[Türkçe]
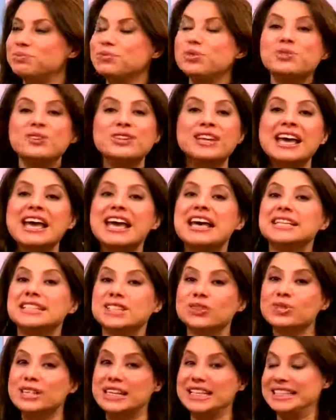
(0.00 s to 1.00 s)
Bugün
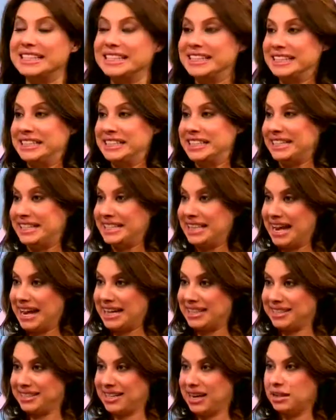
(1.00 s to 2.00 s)
çok kadınları
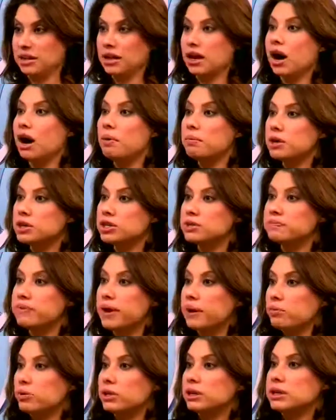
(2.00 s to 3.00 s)
ilgilendiren ama şimdi
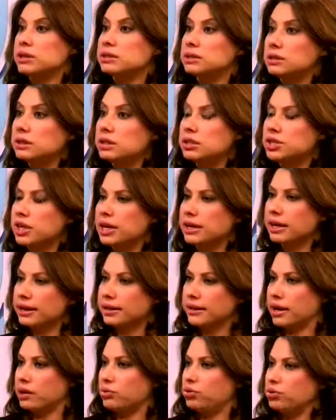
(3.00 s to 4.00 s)
ben böyle kadın deyince
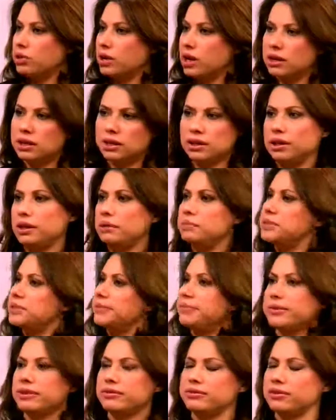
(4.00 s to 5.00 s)
erkekler diyorlar ki niye
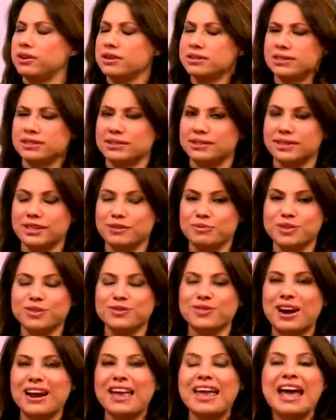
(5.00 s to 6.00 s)
bizim de fazlalıklarımız
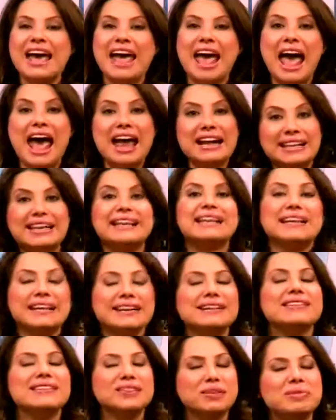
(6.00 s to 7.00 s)
var. Erkekleri
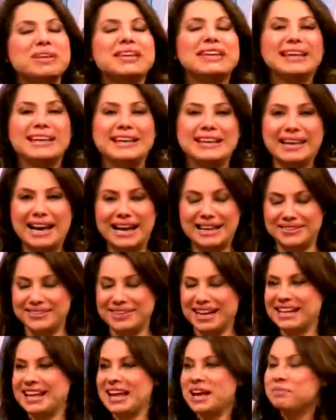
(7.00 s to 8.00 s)
de tabii ki
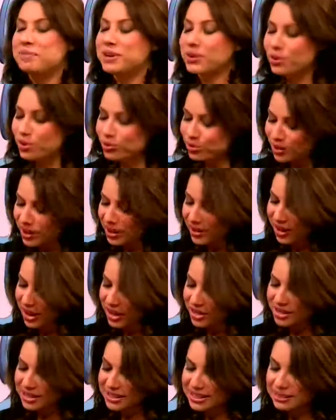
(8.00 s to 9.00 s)
ilgilendiren bir konuyla
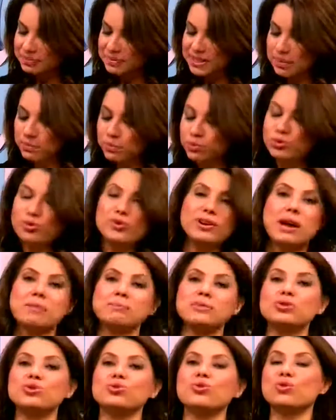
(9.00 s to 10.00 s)
karşınızdayız. Mesela bu
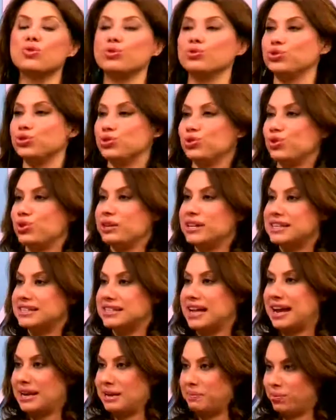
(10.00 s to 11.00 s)
dönemde çok konuşuluyor
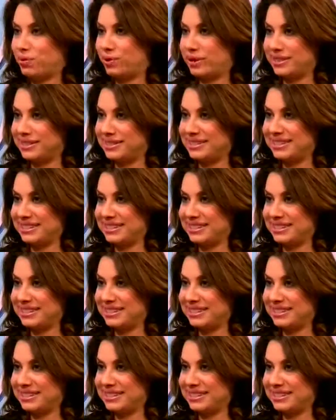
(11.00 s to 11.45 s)
lazerli polis.